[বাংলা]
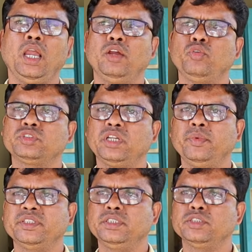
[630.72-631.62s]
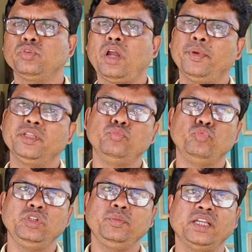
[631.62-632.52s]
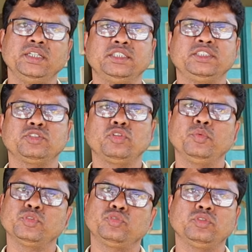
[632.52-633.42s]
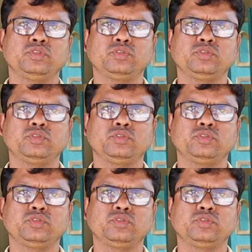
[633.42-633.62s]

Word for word: হ্যাঁ রোস্টার মেশিনের সঙ্গে আমাদের মুড়ি ভাজার যে সমস্ত